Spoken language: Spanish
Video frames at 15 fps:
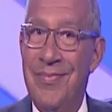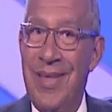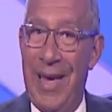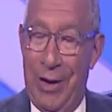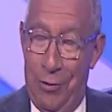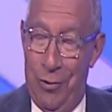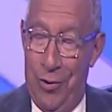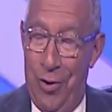
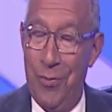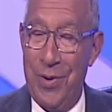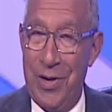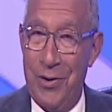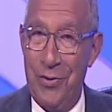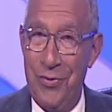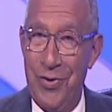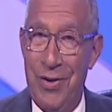
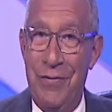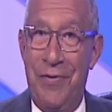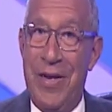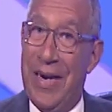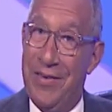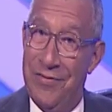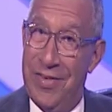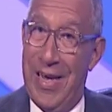económicos y
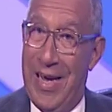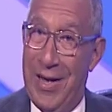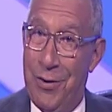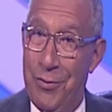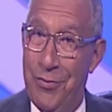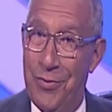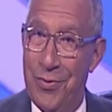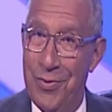
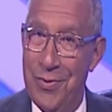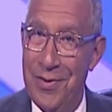financieros